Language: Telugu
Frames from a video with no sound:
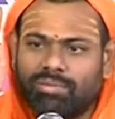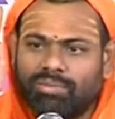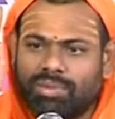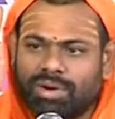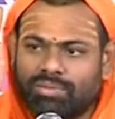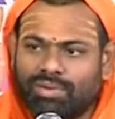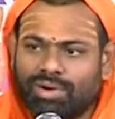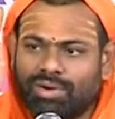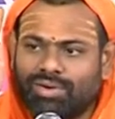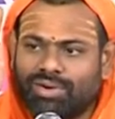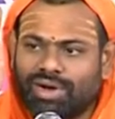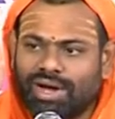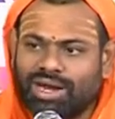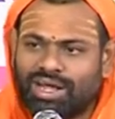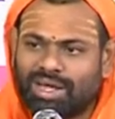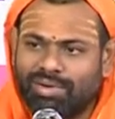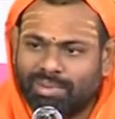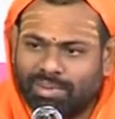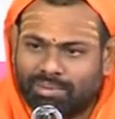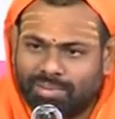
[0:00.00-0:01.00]

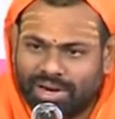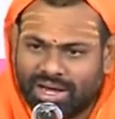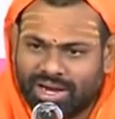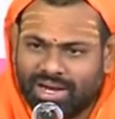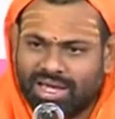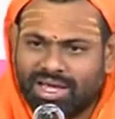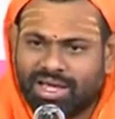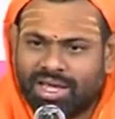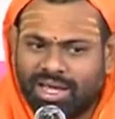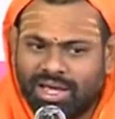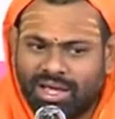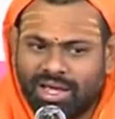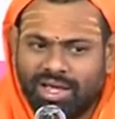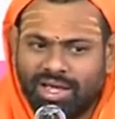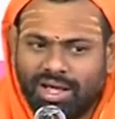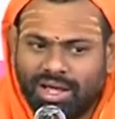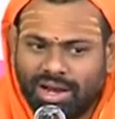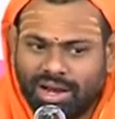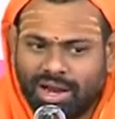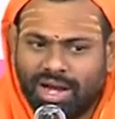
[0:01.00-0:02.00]
బ్రహ్మలోకానికి పంపడానికి
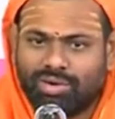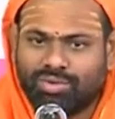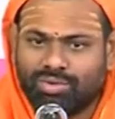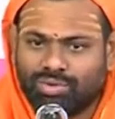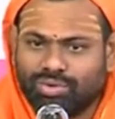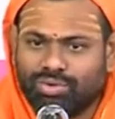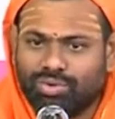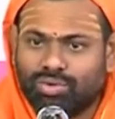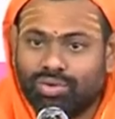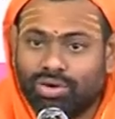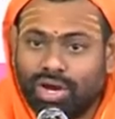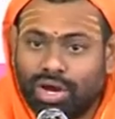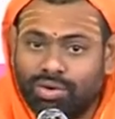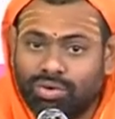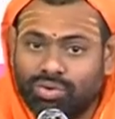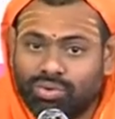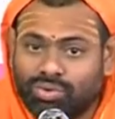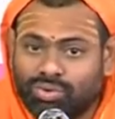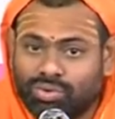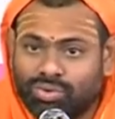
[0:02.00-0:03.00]
నా కూతురు
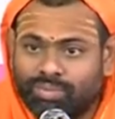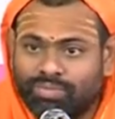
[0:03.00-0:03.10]
నన్ను